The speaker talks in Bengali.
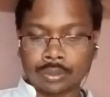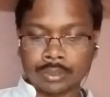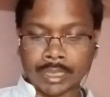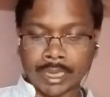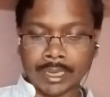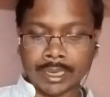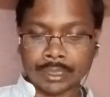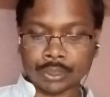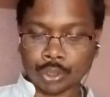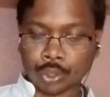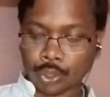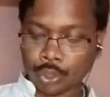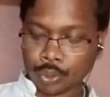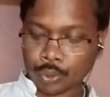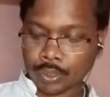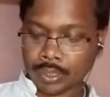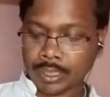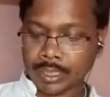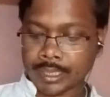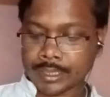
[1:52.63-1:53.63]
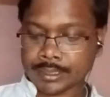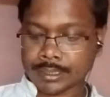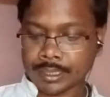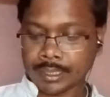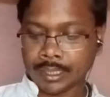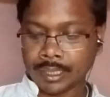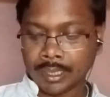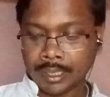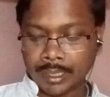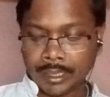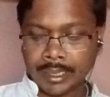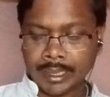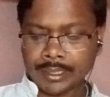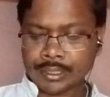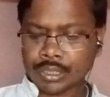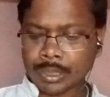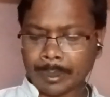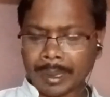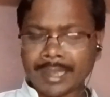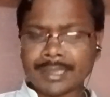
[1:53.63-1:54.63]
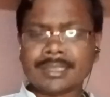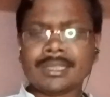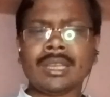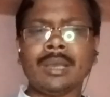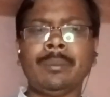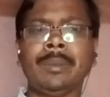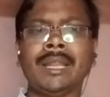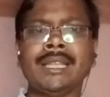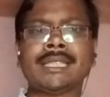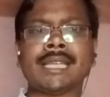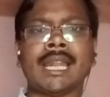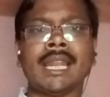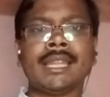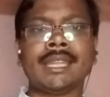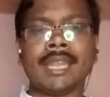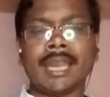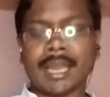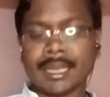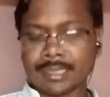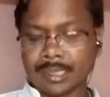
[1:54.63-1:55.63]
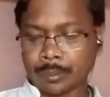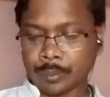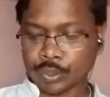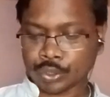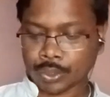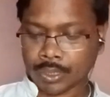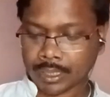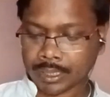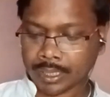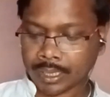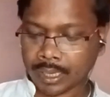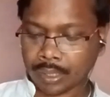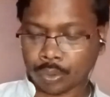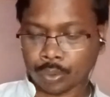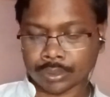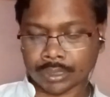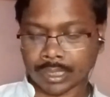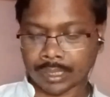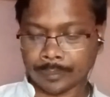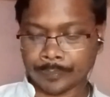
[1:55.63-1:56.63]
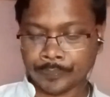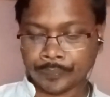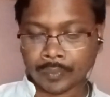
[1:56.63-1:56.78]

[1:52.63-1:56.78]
জায়গা দখল করে নিয়েছে এইসব আজ থেকে প্রায় সাড়ে তিন হাজার বছর আগেকার কথা